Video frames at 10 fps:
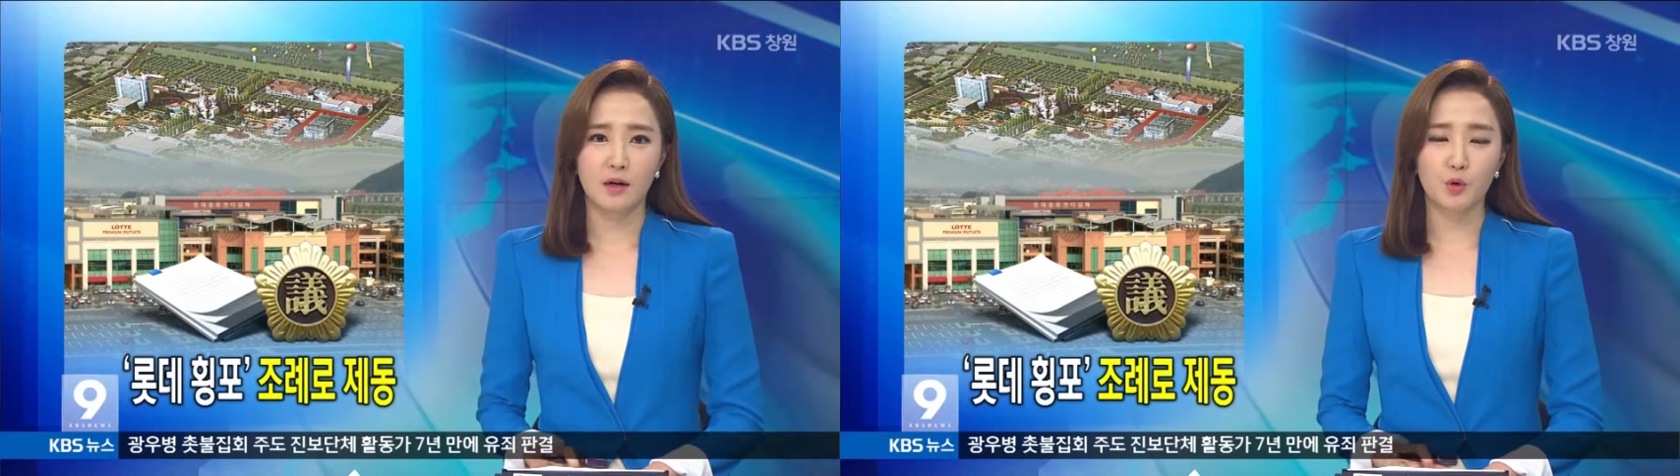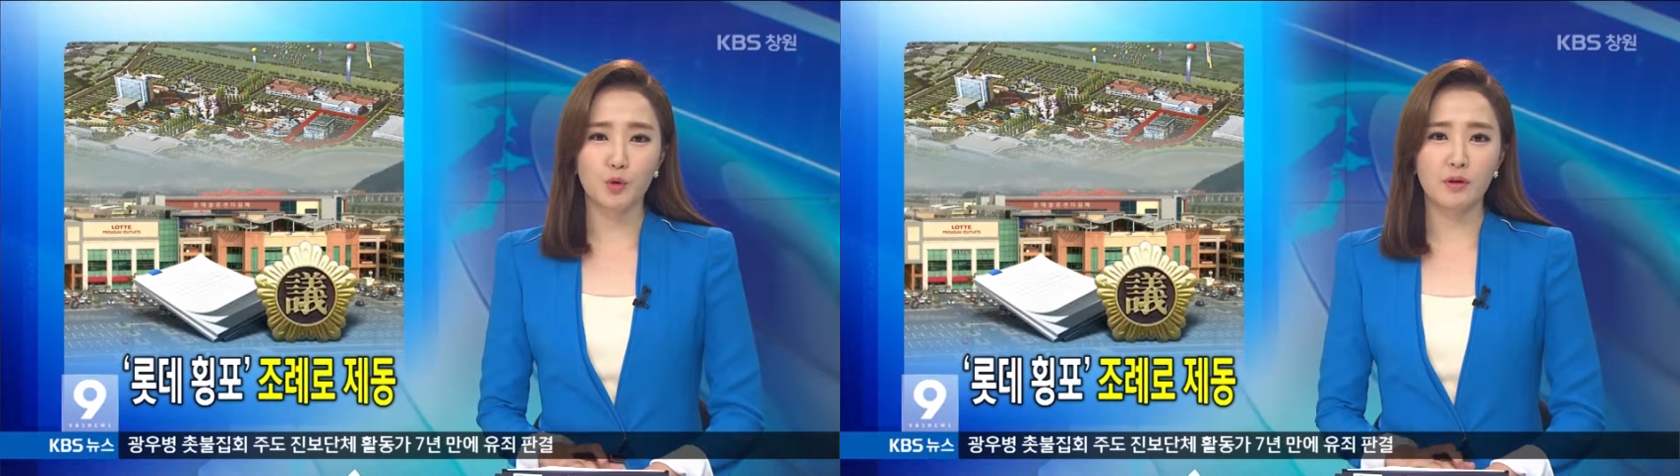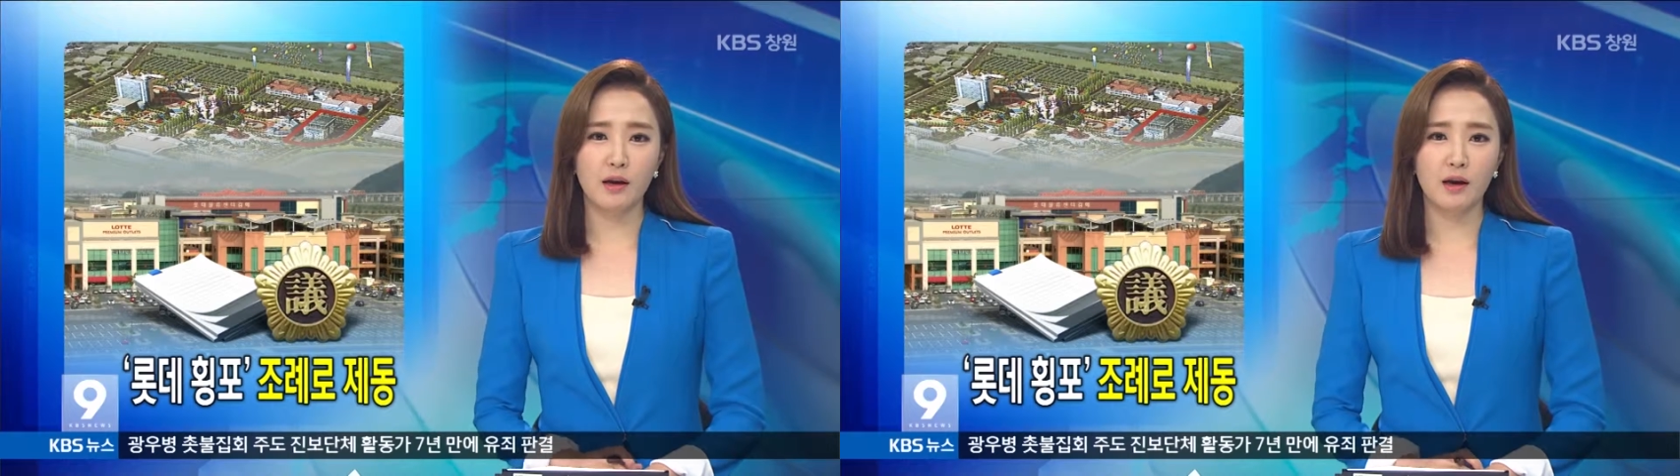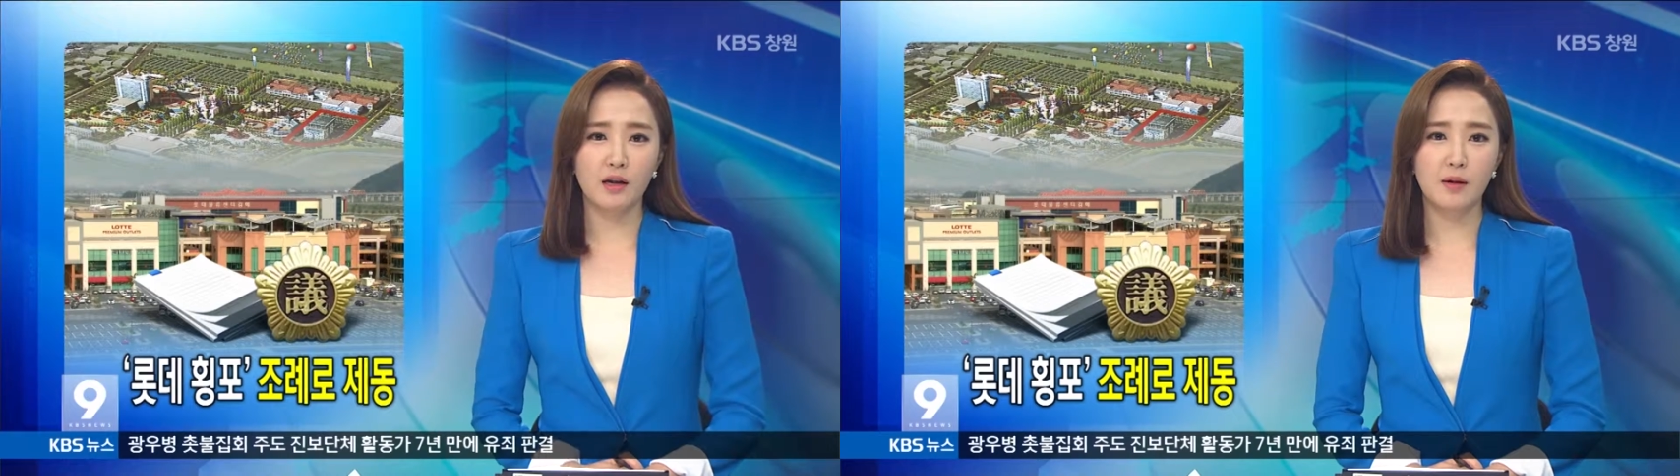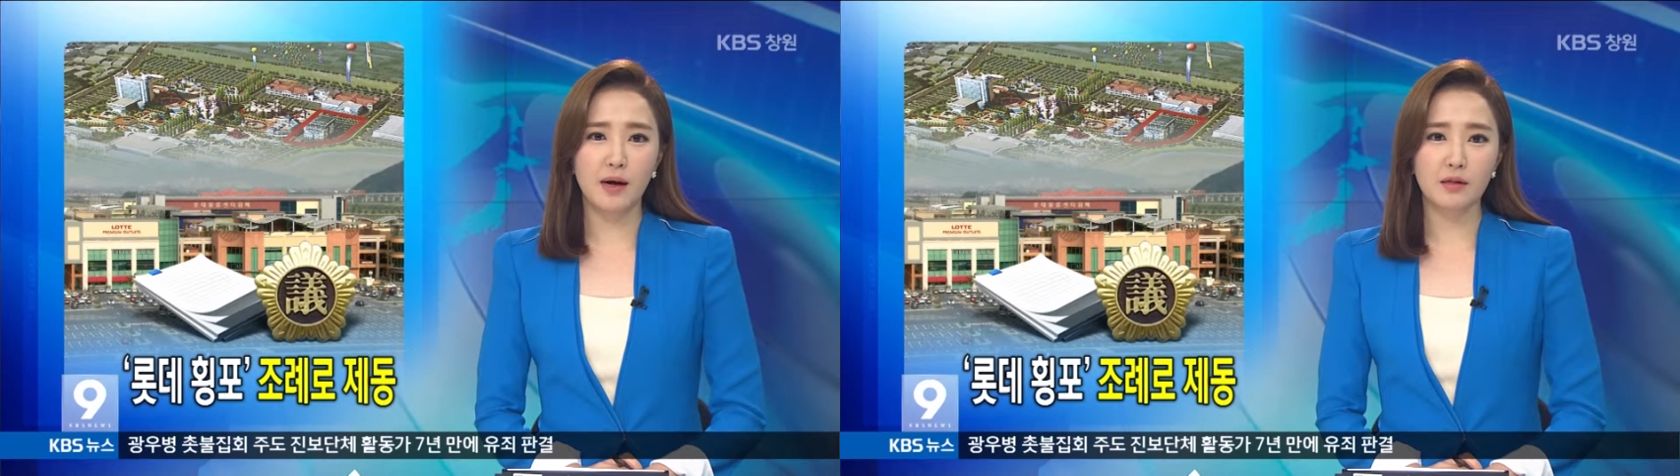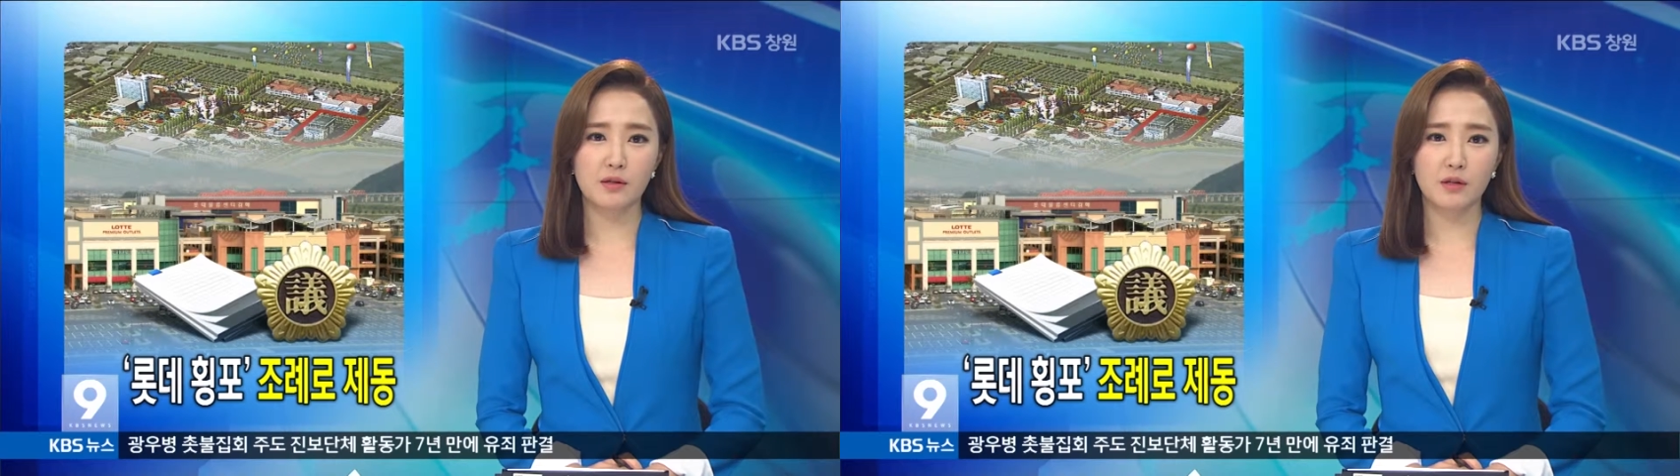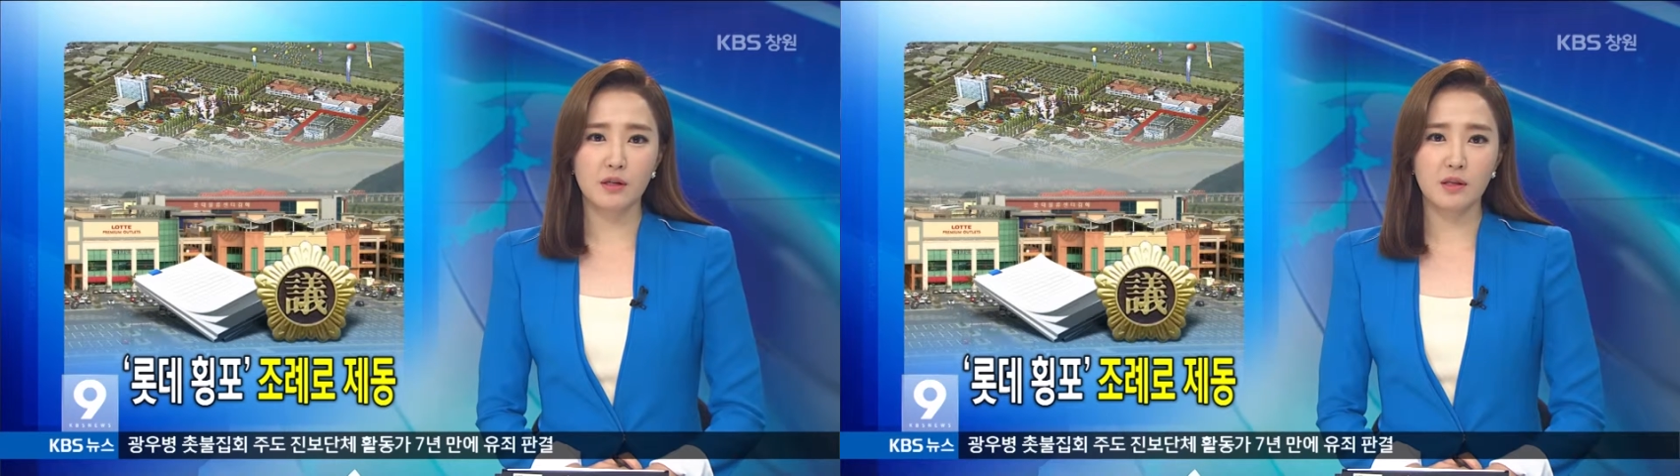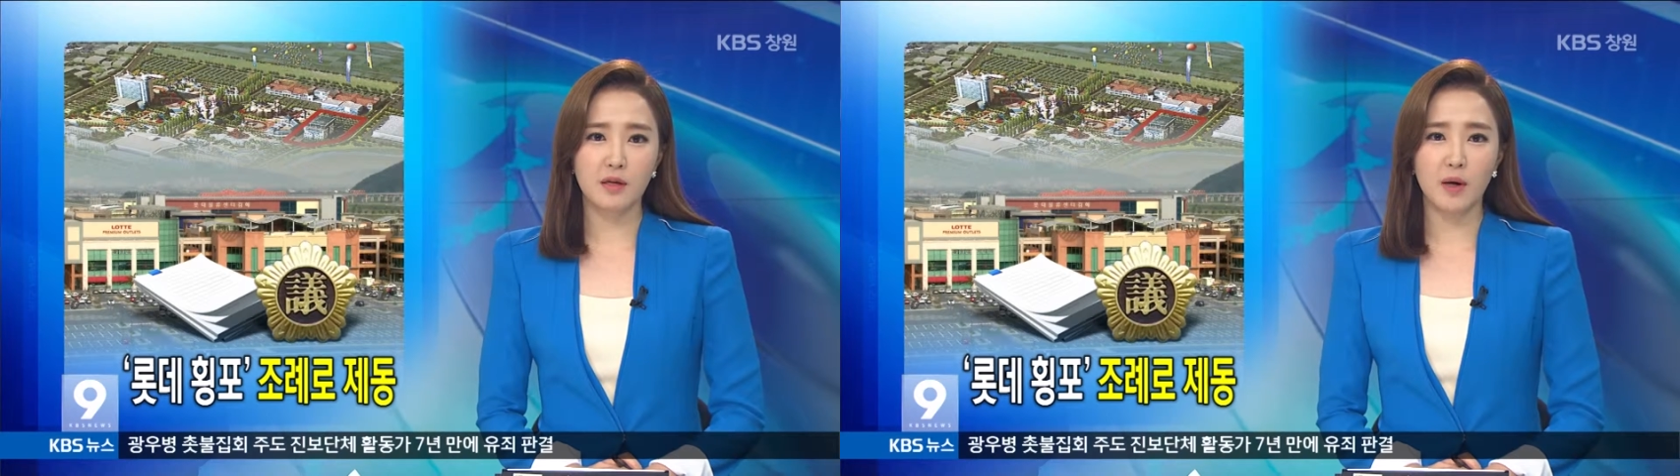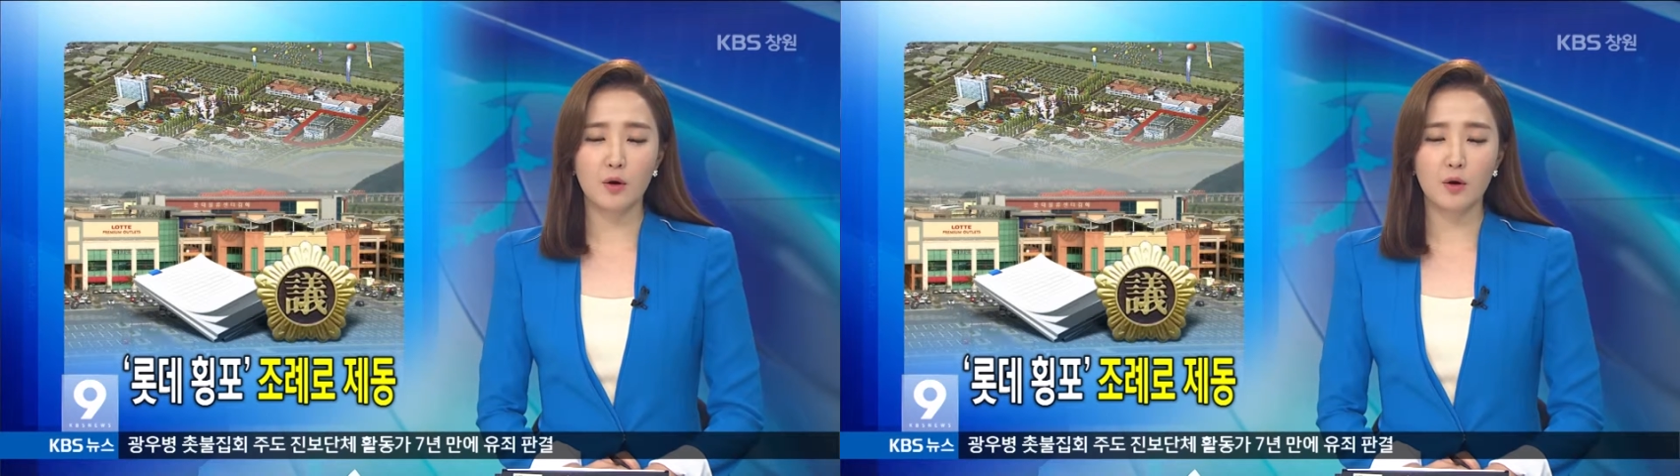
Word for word: 롯데의 일방적인 김해